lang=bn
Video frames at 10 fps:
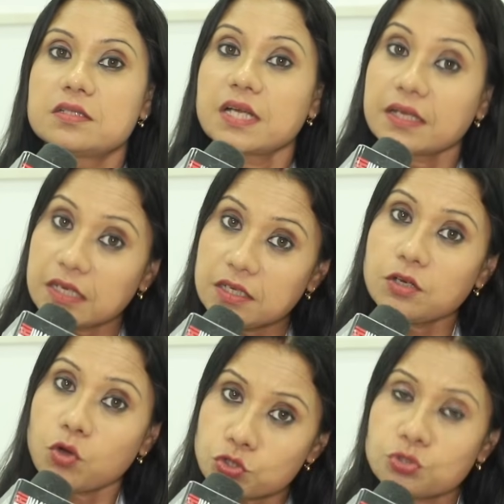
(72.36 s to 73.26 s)
যার
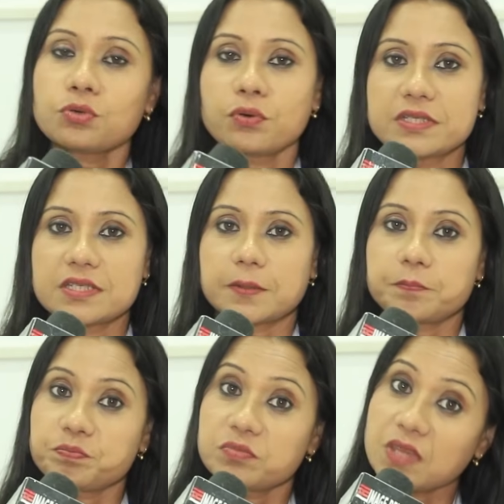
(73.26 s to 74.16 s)
কিডনির অসুখ রয়েছে
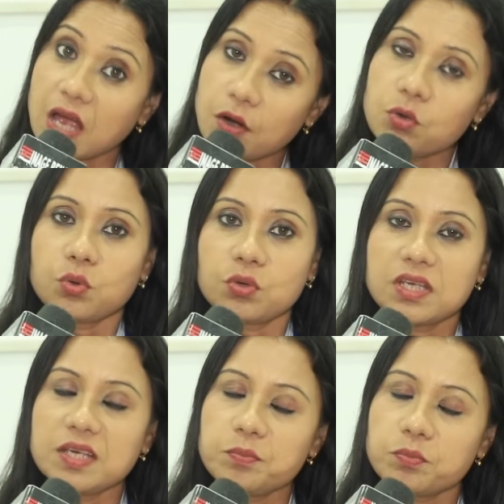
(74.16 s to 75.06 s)
তাঁরও
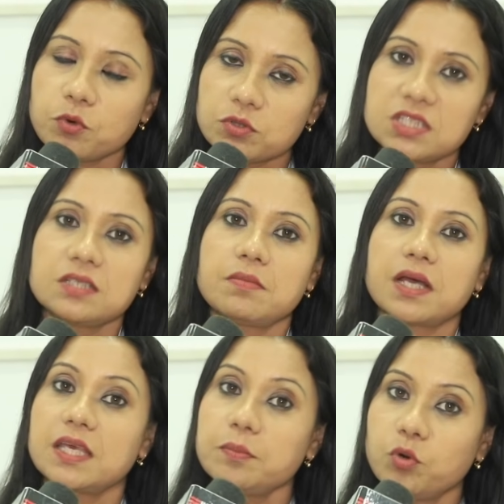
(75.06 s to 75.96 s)
কি প্রোটিন বা
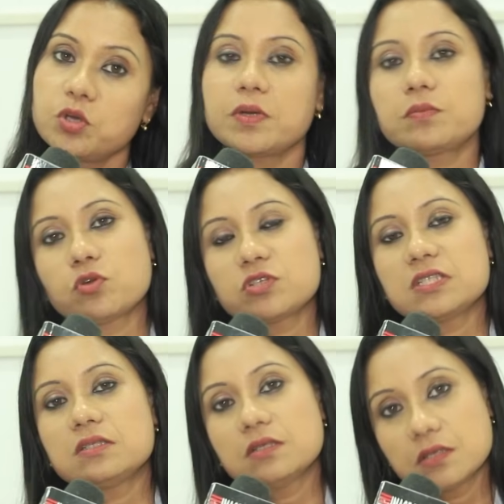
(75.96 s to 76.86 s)
কি পরিমাণ
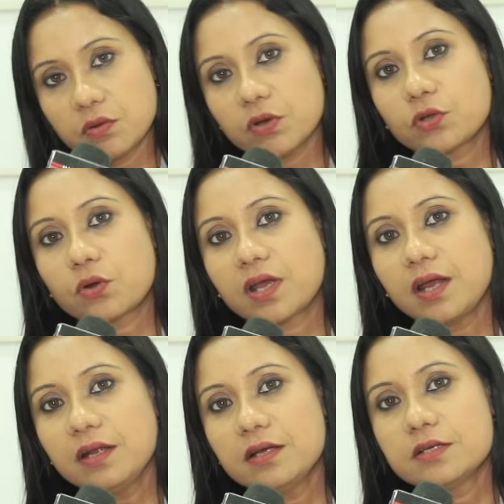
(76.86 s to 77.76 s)
প্রোটিন নেওয়া
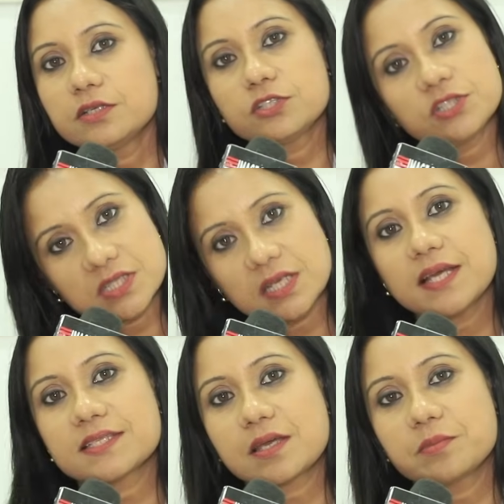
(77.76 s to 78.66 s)
দরকার সেটাই
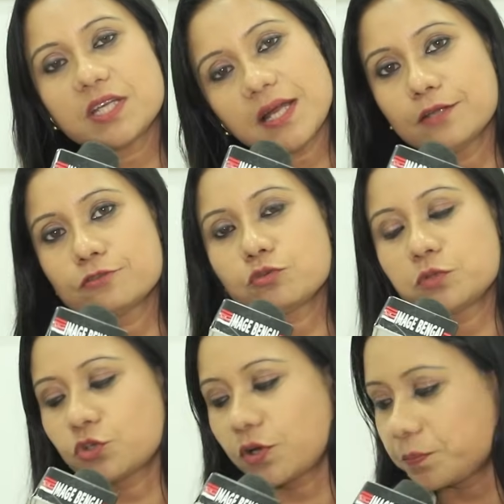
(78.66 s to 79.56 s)
আজকে আমাদের আলোচ্য
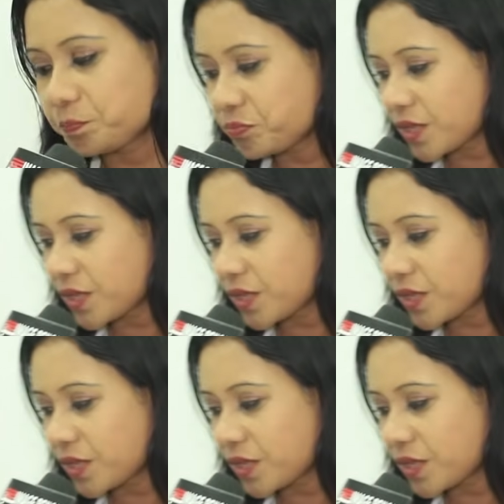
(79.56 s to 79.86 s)
বিষয়